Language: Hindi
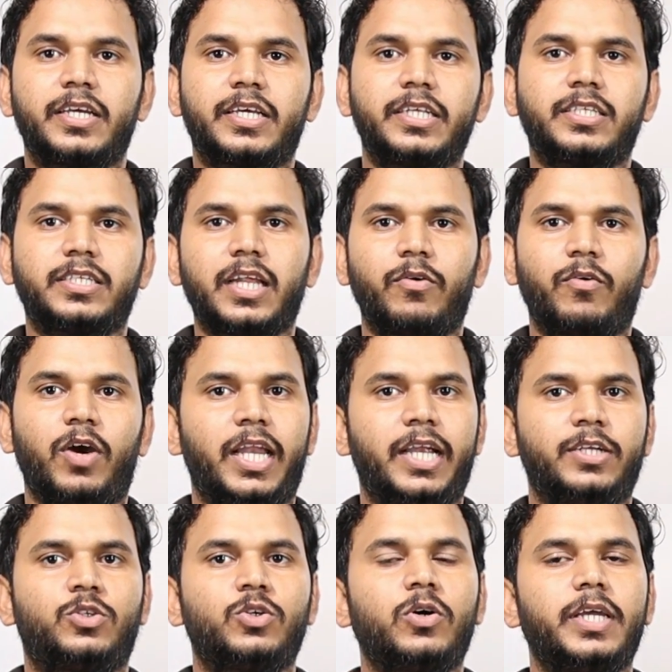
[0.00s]
क्रिस्टल
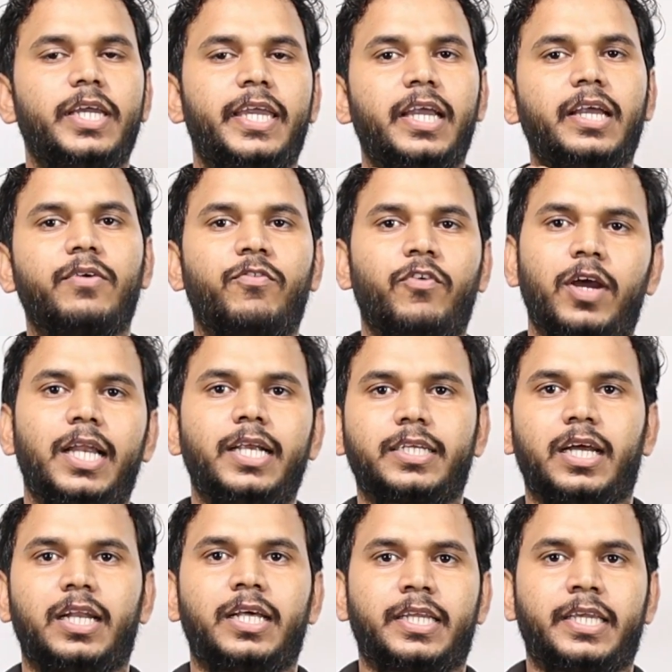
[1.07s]
वॉयलेट जो एक
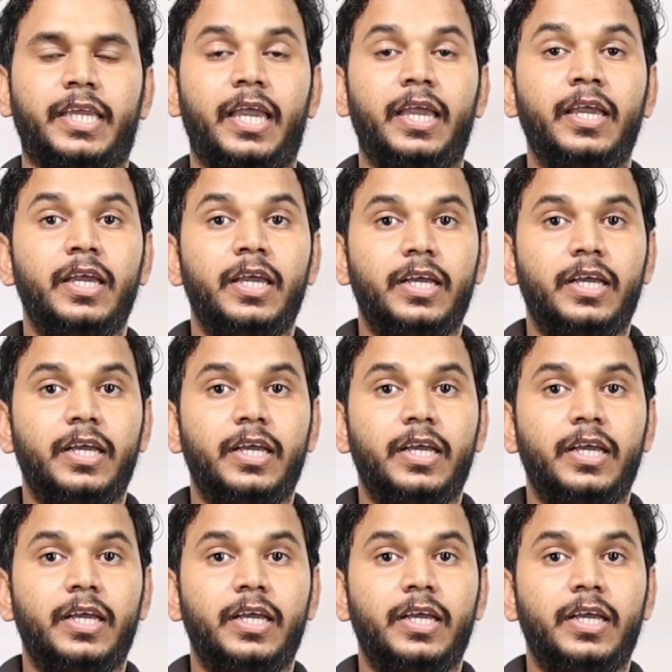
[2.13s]
वॉयलेट कलर की है